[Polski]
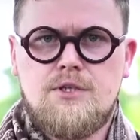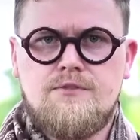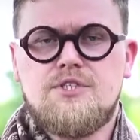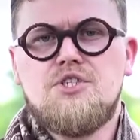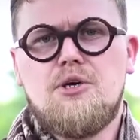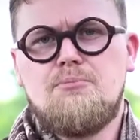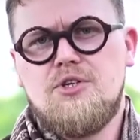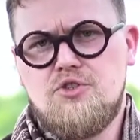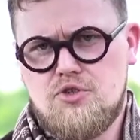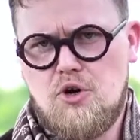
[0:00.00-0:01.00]

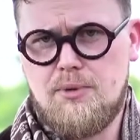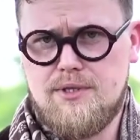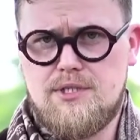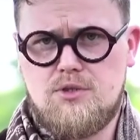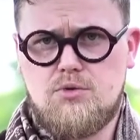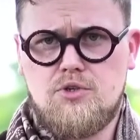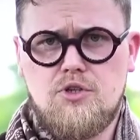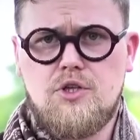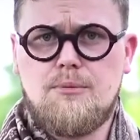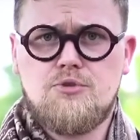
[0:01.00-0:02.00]
25 kobiet
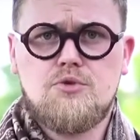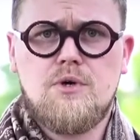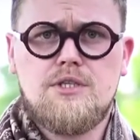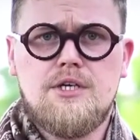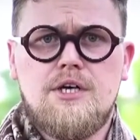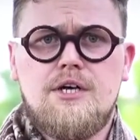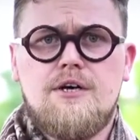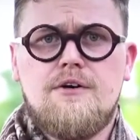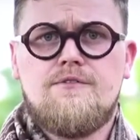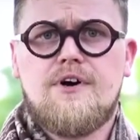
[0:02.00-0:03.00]
zatrudniono na przykład
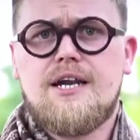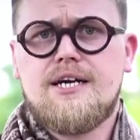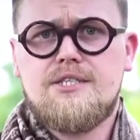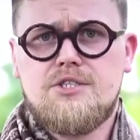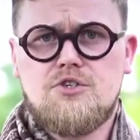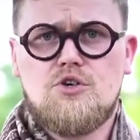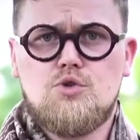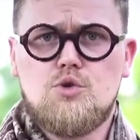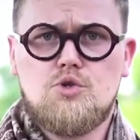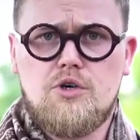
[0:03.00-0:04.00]
w charakterze
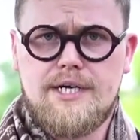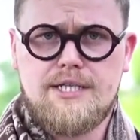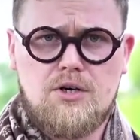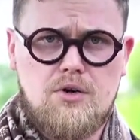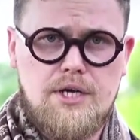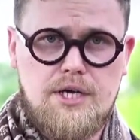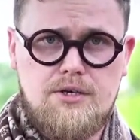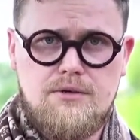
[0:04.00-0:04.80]
konduktorek na kolei.